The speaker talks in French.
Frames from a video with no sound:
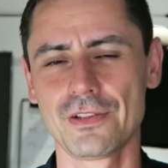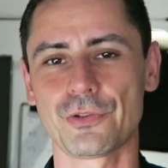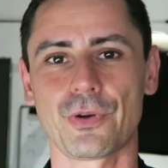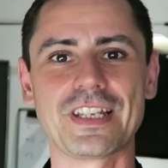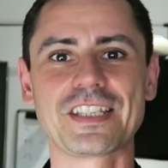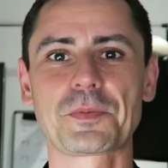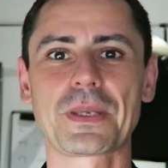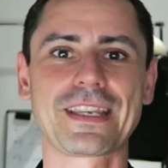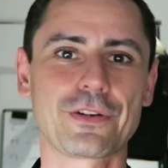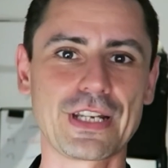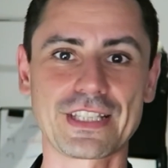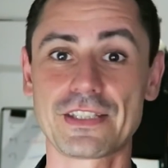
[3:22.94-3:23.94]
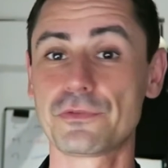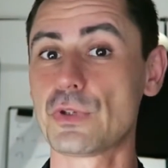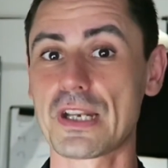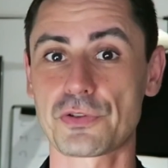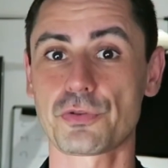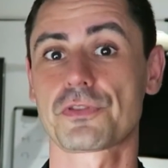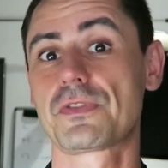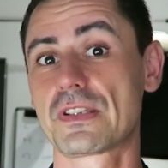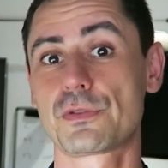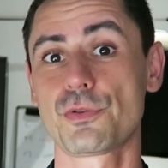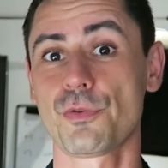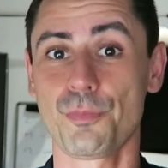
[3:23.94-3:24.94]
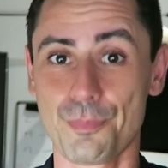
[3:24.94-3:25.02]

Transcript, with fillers: dans l'esprit collectif de la science-fiction,